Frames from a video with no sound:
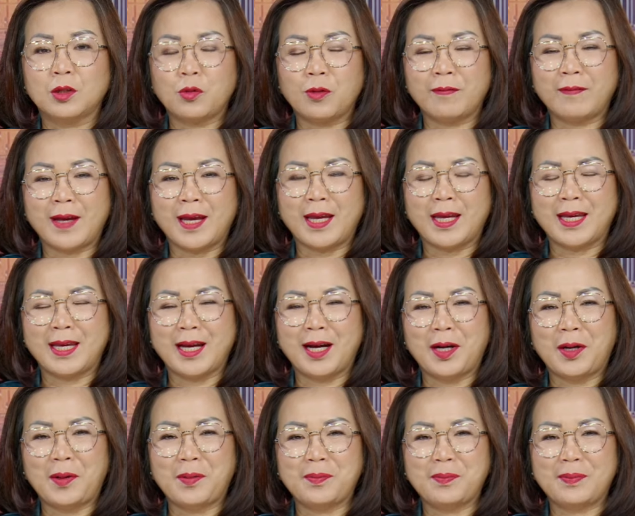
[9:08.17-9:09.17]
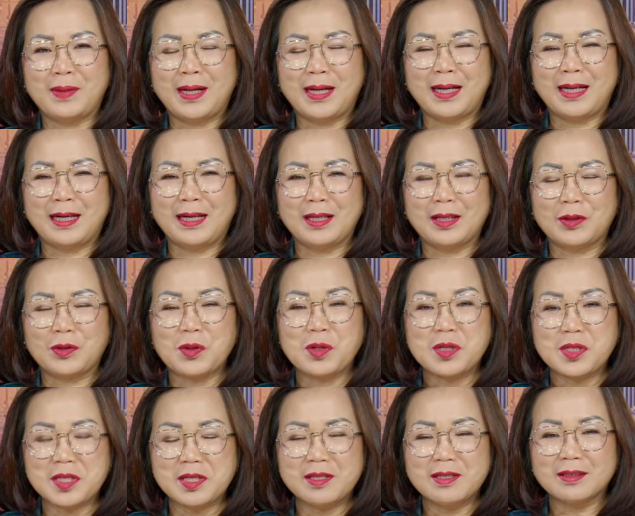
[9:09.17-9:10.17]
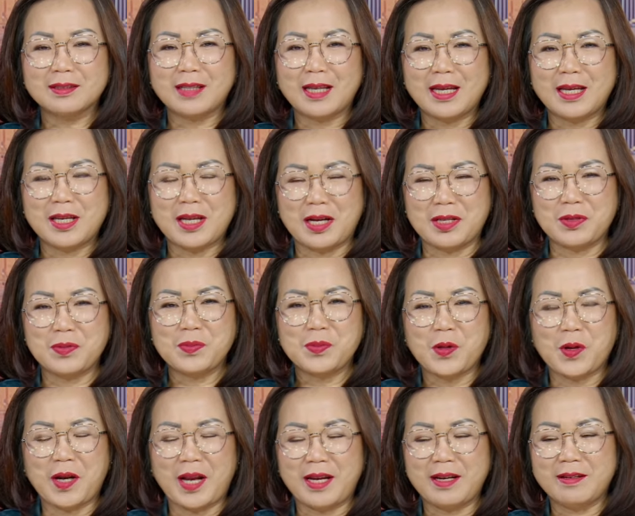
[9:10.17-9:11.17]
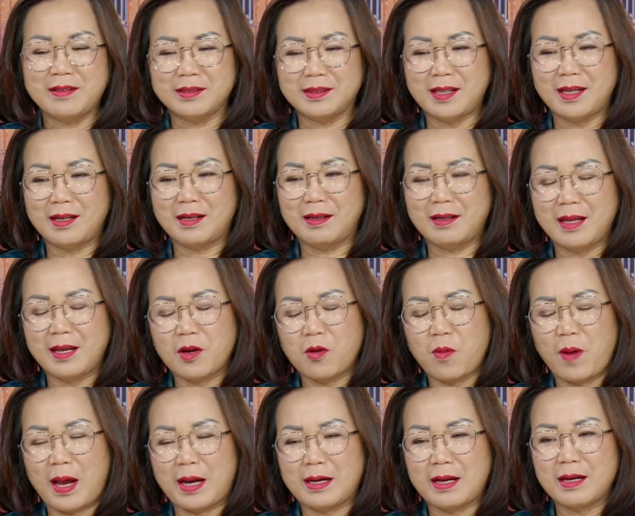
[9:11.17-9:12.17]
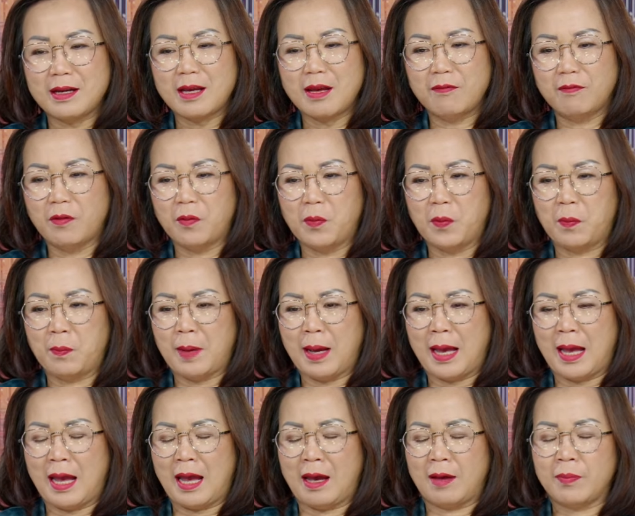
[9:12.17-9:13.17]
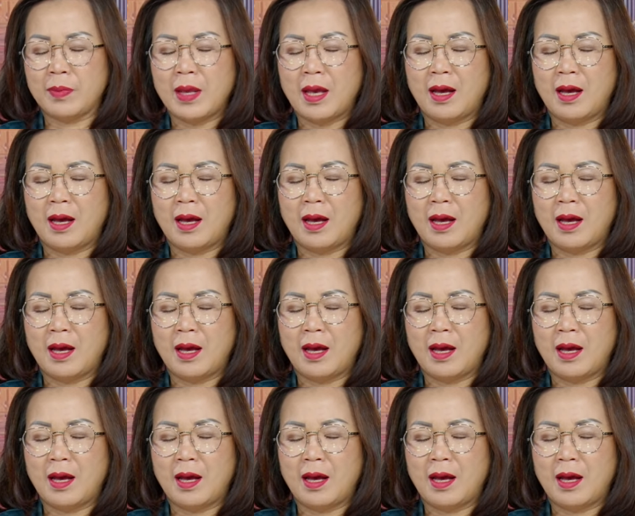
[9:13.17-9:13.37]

Thưa quý vị, hôm tuần trước thì chúng tôi đã đưa tin liên quan đến cái vụ mà